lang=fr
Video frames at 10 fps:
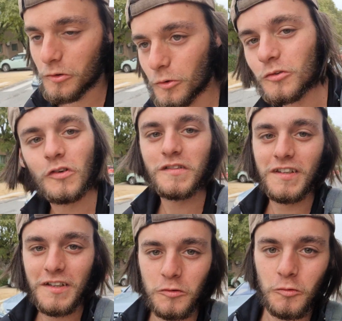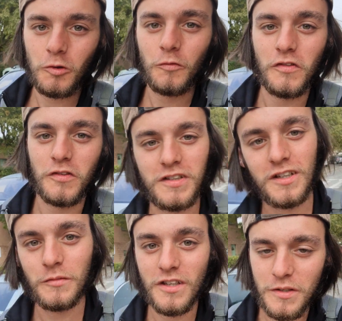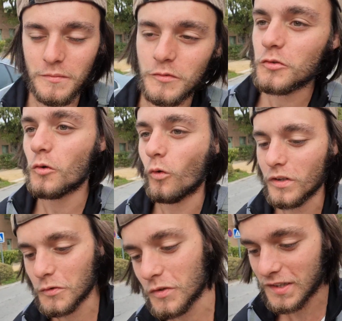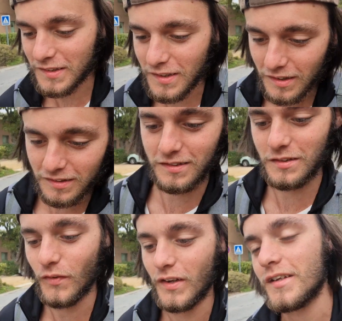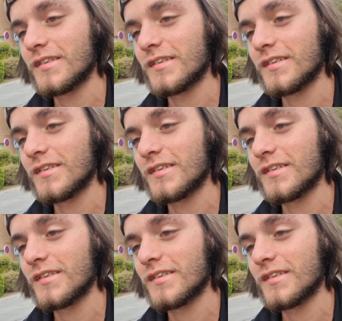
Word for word: Jour 37 du Tour de France en skate, mesdames et messieurs, on vient de quitter Sylvain et